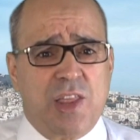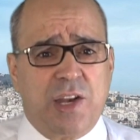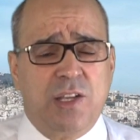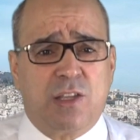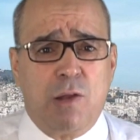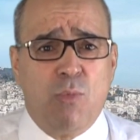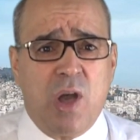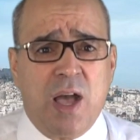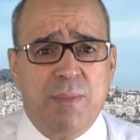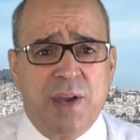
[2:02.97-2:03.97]
نظرية
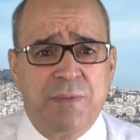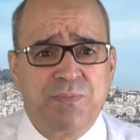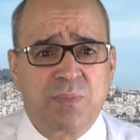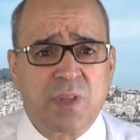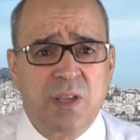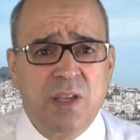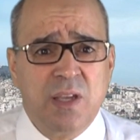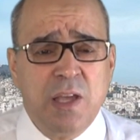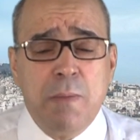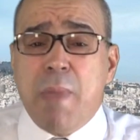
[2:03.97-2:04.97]
المؤامرة
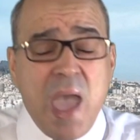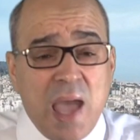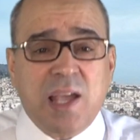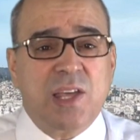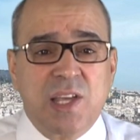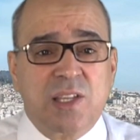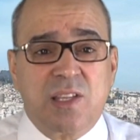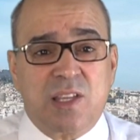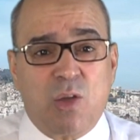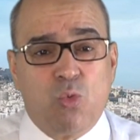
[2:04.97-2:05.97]
ما هكذا
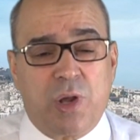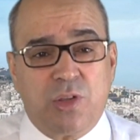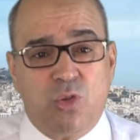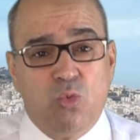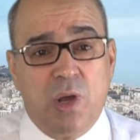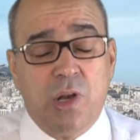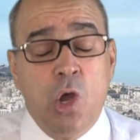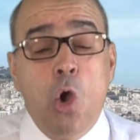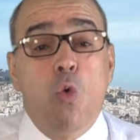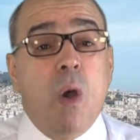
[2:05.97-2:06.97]
تتطور الدول
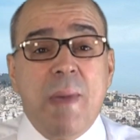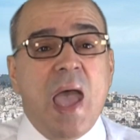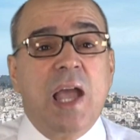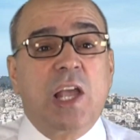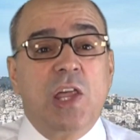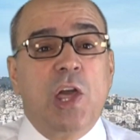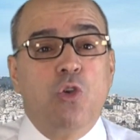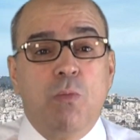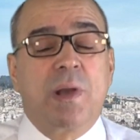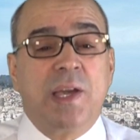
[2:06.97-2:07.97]
وما هكذا
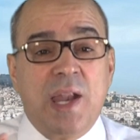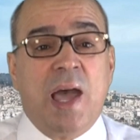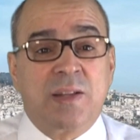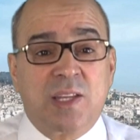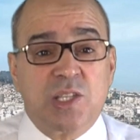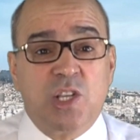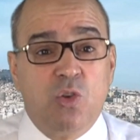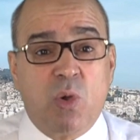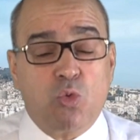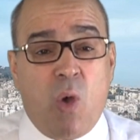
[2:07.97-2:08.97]
يمكن أن
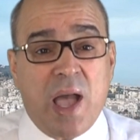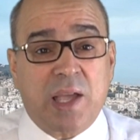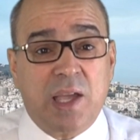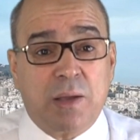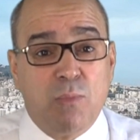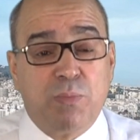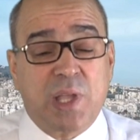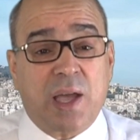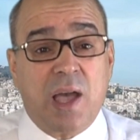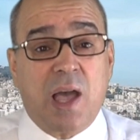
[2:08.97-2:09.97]
تصل وتحقق
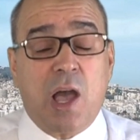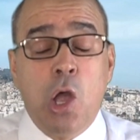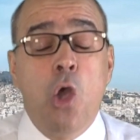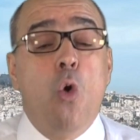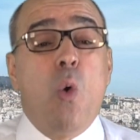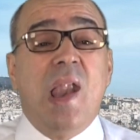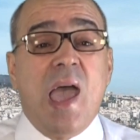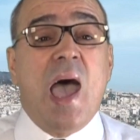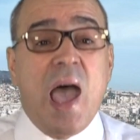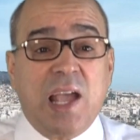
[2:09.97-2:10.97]
مبتغاها
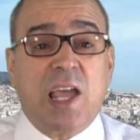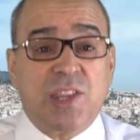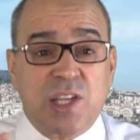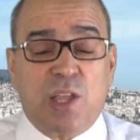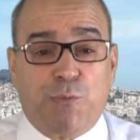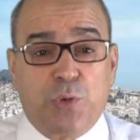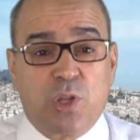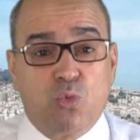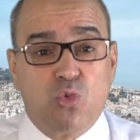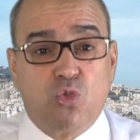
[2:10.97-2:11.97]
ولا هكذا
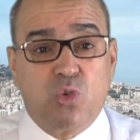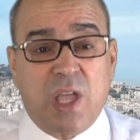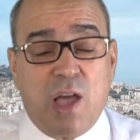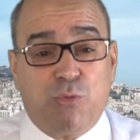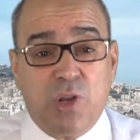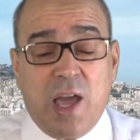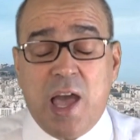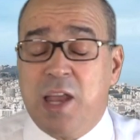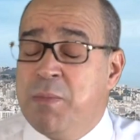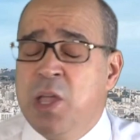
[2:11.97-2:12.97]
تفرض وجودها في
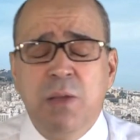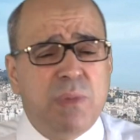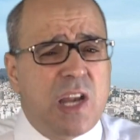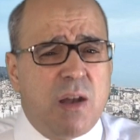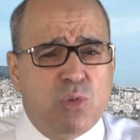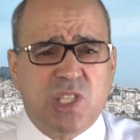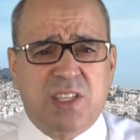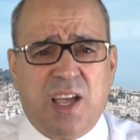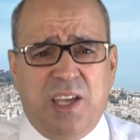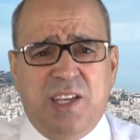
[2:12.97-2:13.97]
العالم من
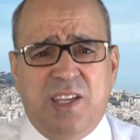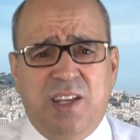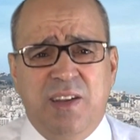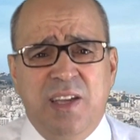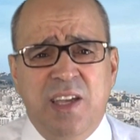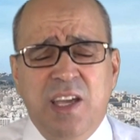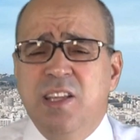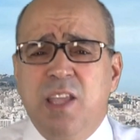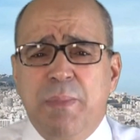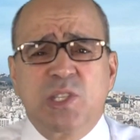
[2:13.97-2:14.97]
المستحيل
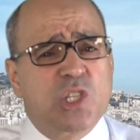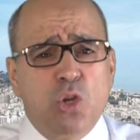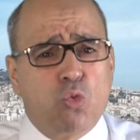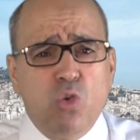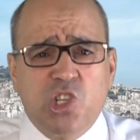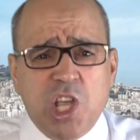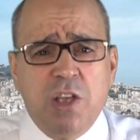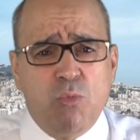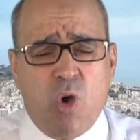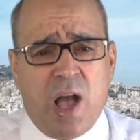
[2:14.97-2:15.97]
عندما تصير كل
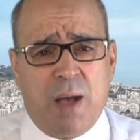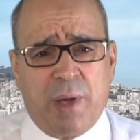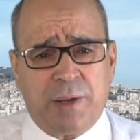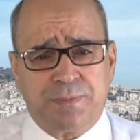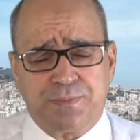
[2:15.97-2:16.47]
شيء مؤامرة